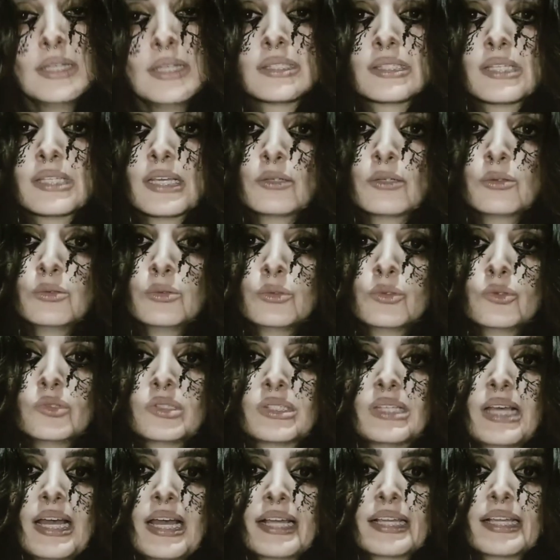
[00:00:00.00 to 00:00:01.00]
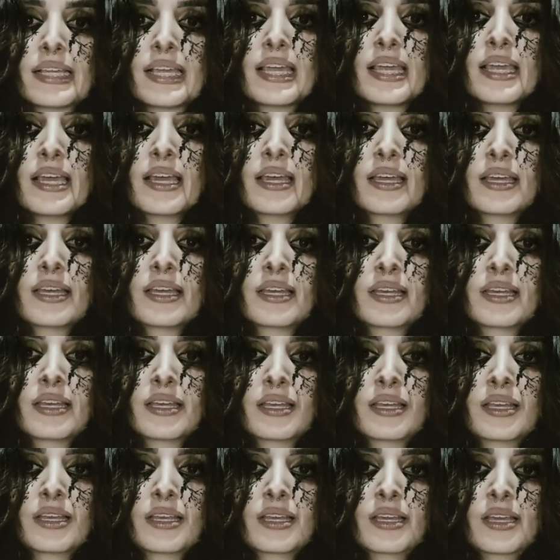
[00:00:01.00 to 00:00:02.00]
Segundo Zaque,
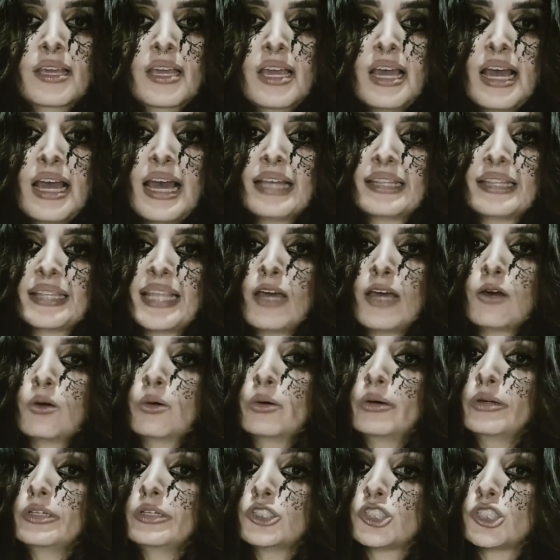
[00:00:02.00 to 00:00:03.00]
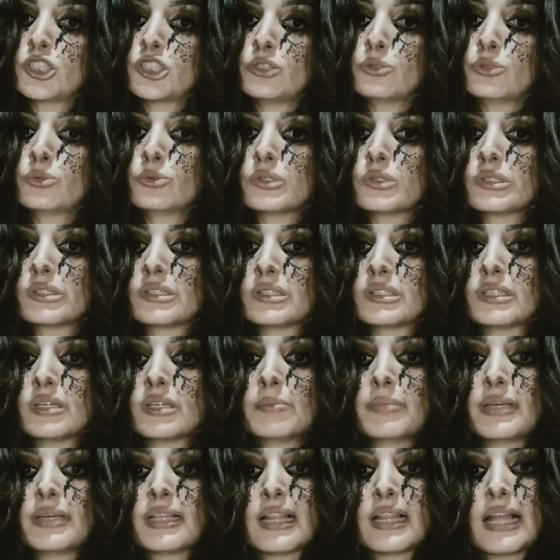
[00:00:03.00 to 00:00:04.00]
até hoje o
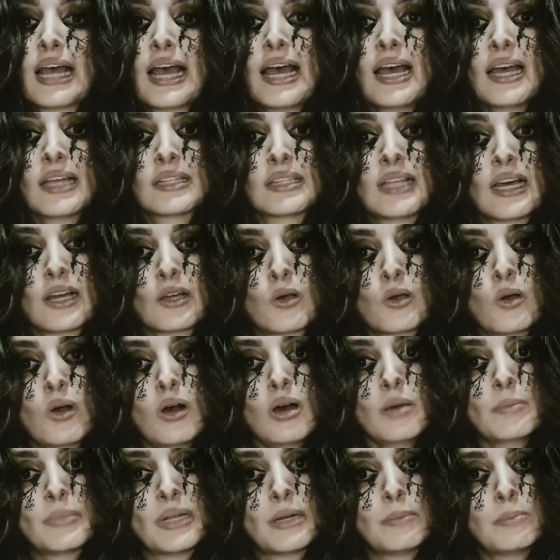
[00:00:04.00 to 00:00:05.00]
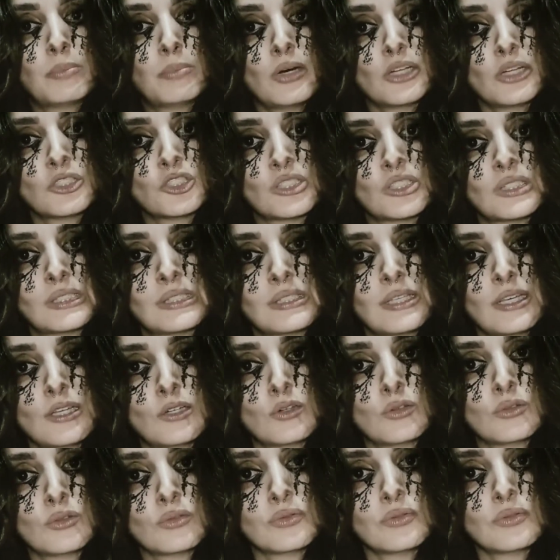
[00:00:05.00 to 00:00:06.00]
sibilar da cobra pode ser
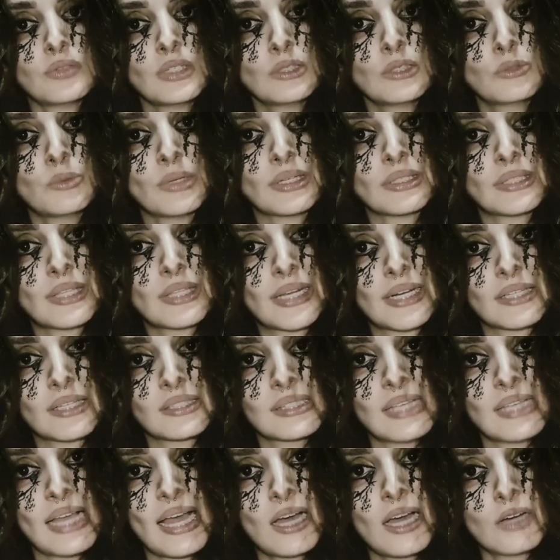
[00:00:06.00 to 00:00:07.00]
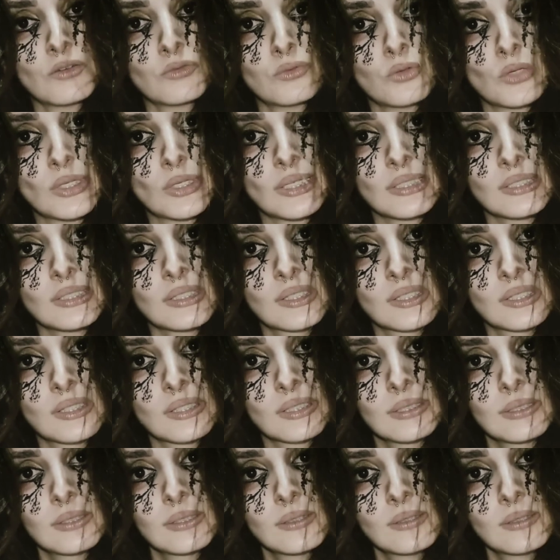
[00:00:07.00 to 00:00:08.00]
ouvido entre as árvores.